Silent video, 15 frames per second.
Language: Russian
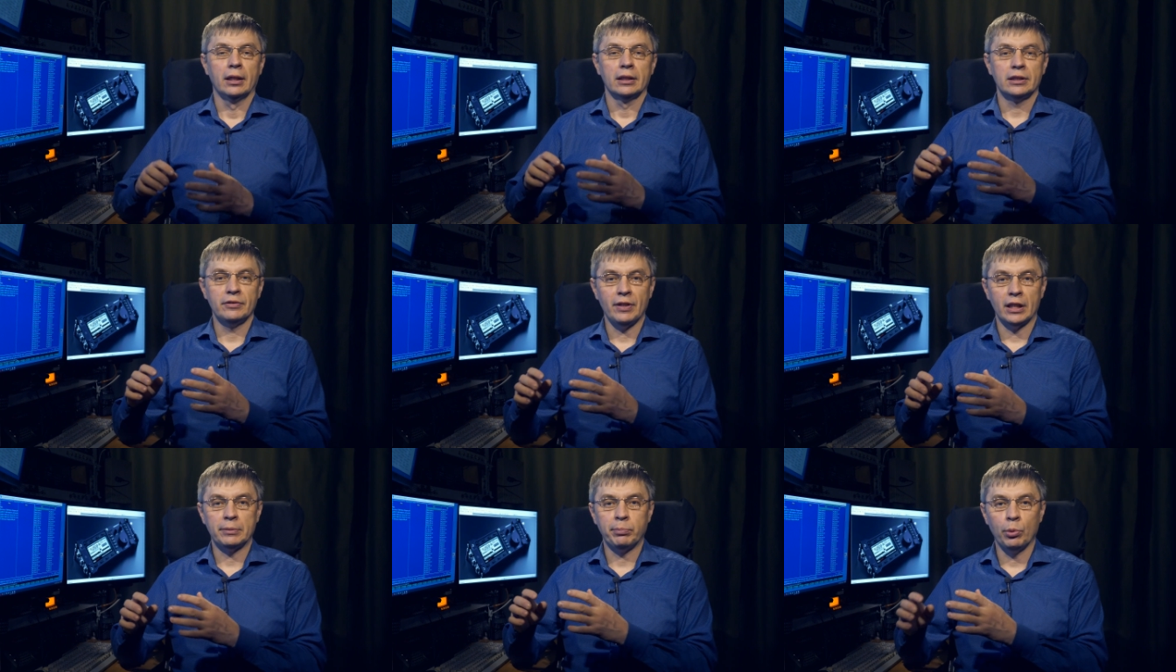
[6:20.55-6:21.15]

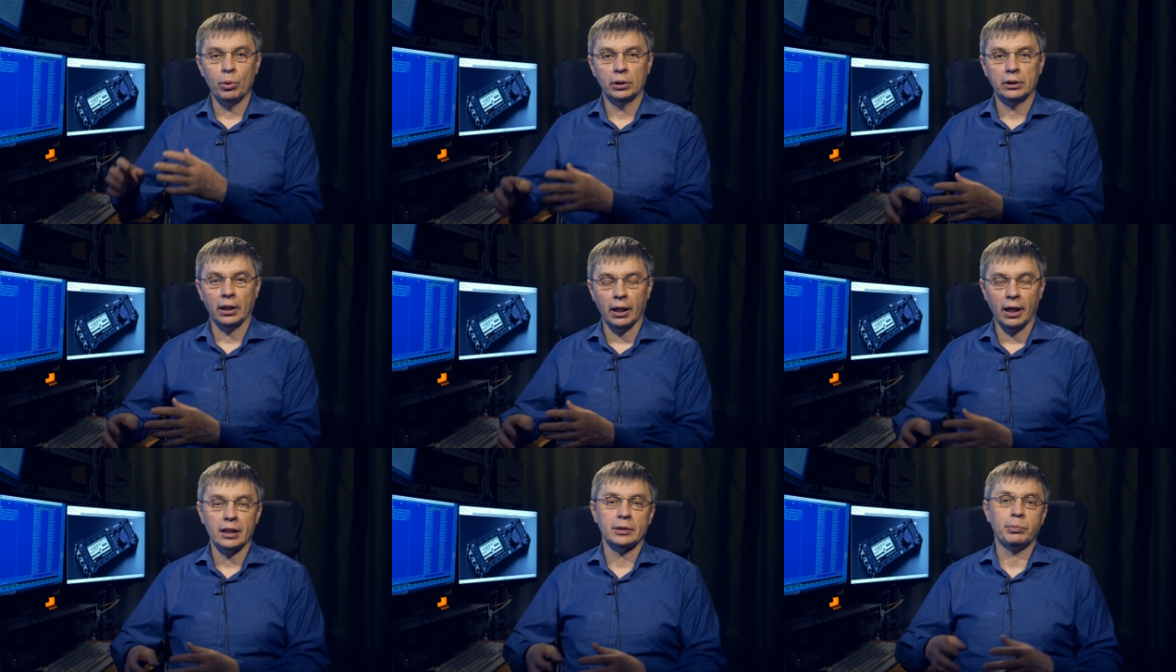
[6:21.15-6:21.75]
связь пункта
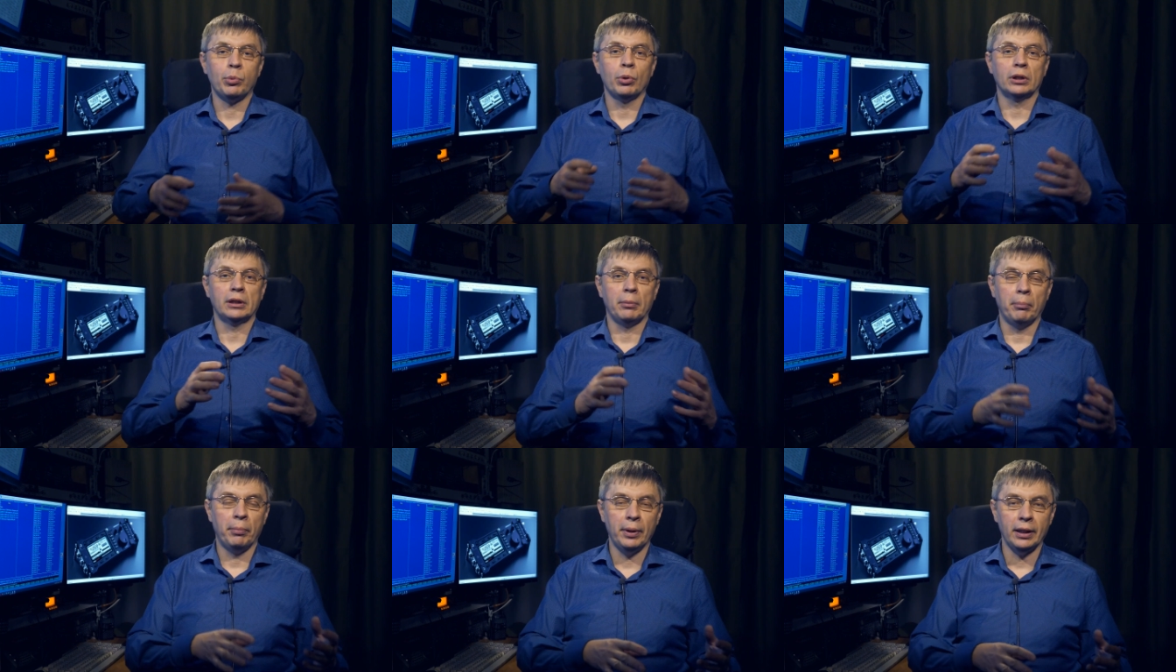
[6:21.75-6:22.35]
А с
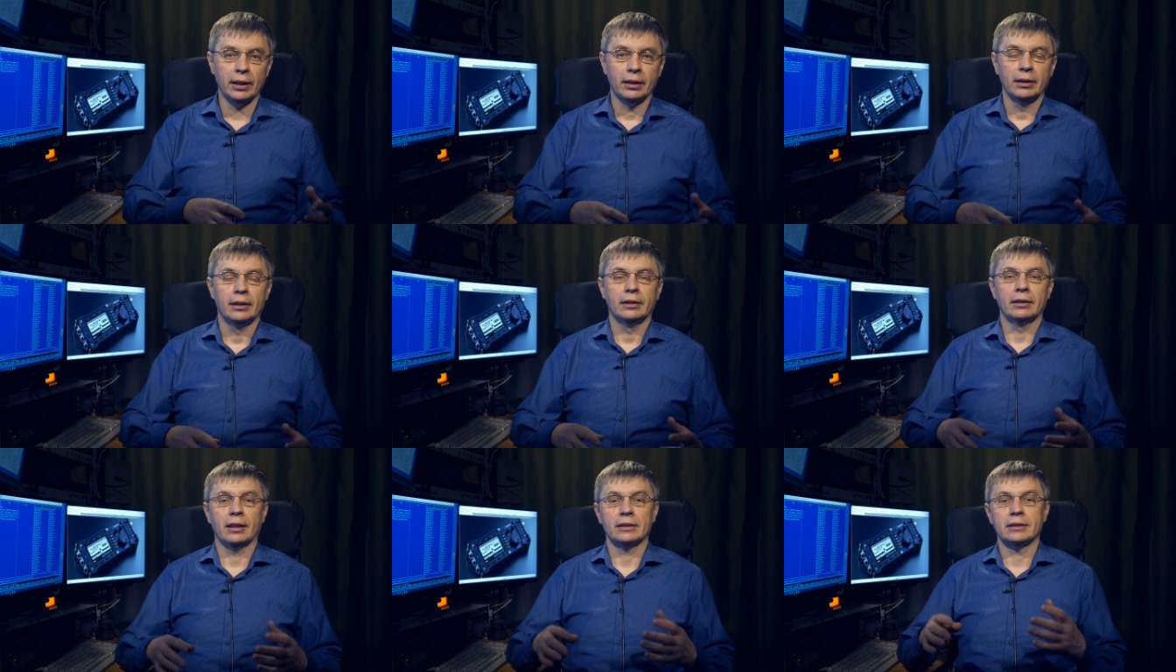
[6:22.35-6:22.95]
пунктом Б
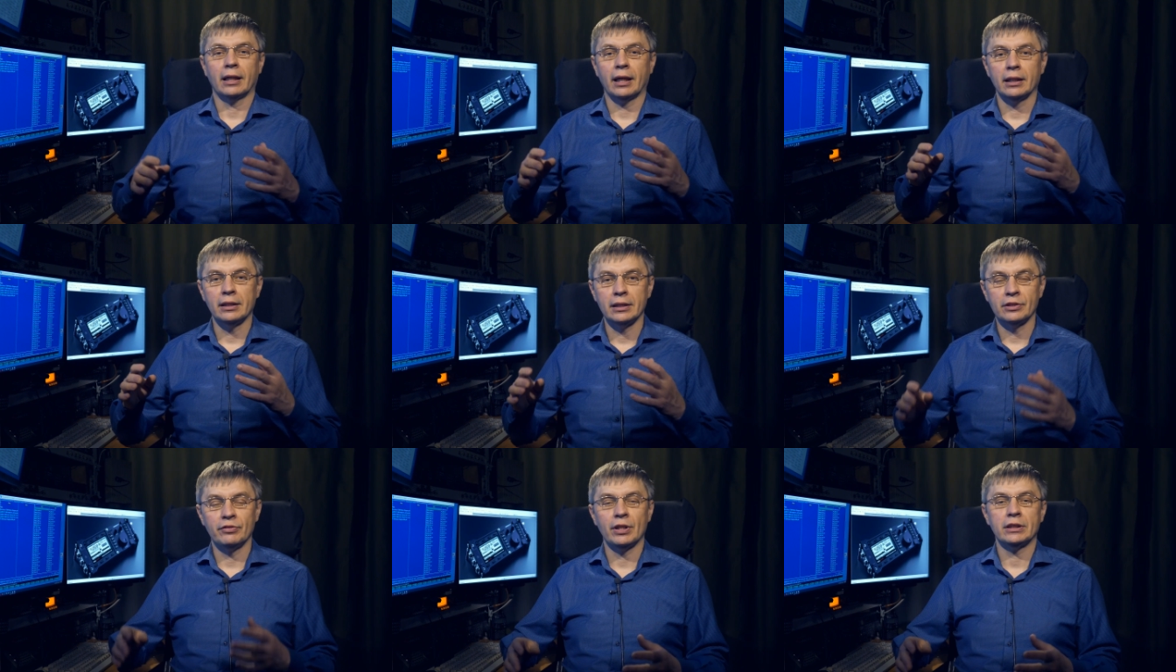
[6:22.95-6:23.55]
на
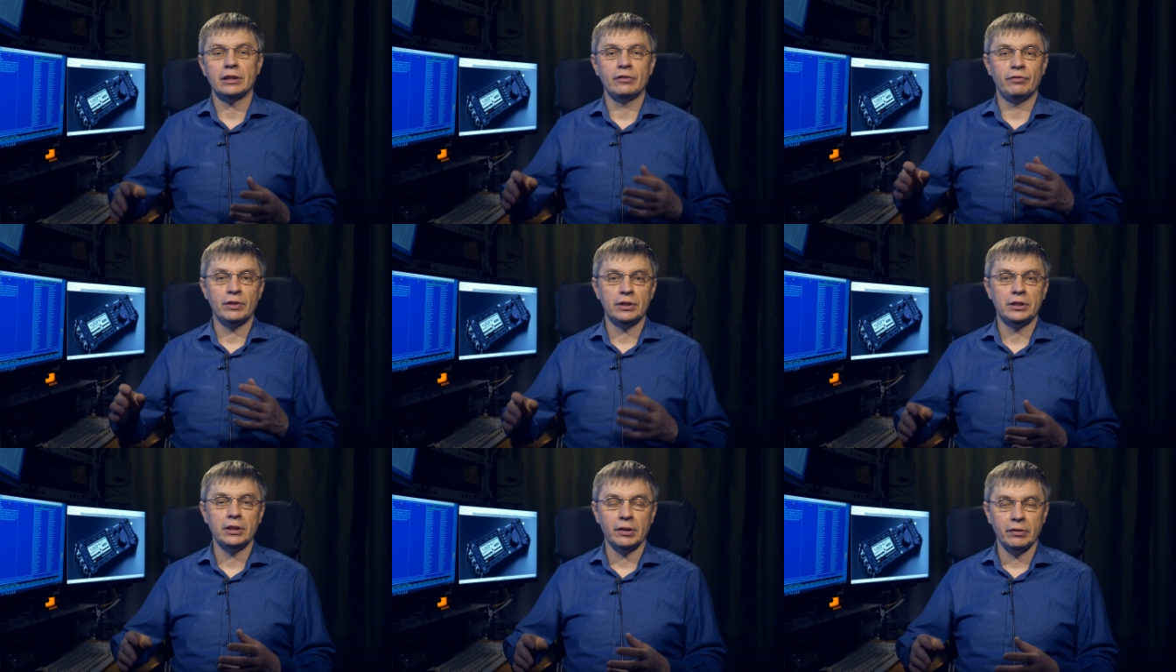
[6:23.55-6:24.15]
заранее известной
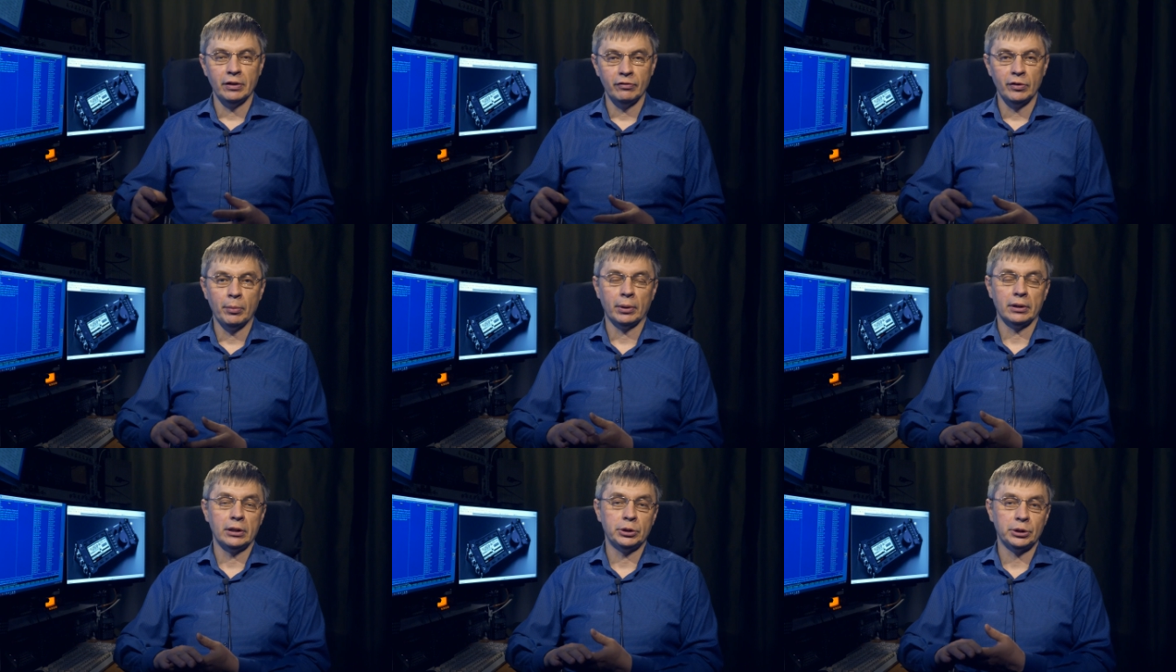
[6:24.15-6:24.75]
фиксированной
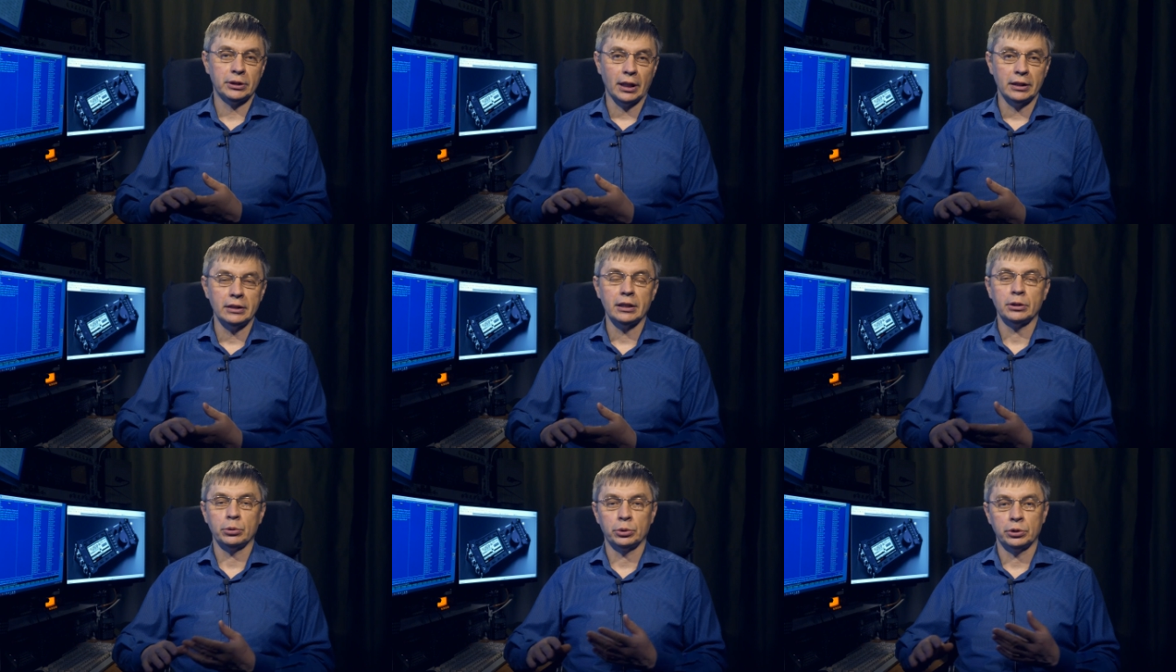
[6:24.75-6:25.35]
выбранной
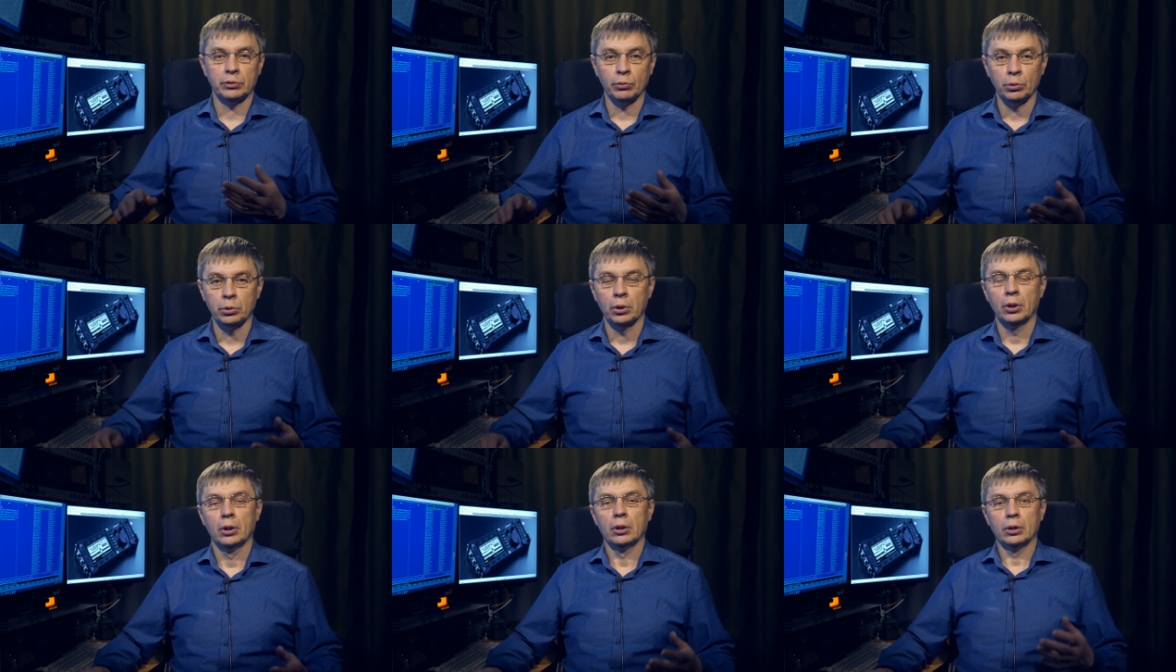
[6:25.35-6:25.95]
частоте,
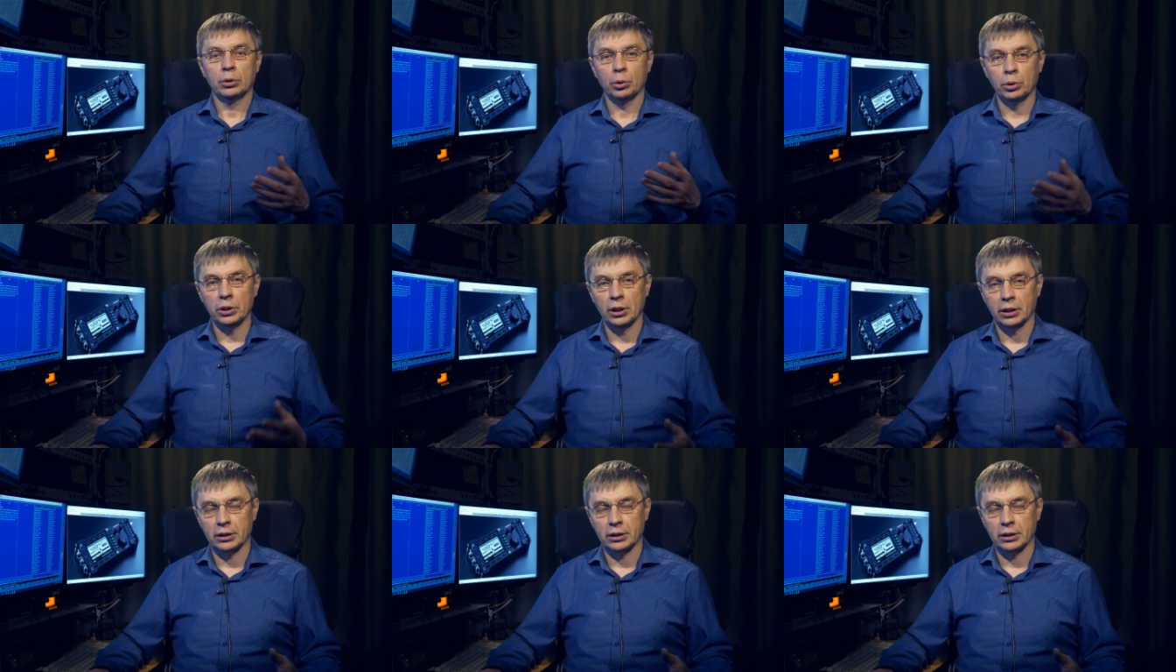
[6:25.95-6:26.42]
существуют другие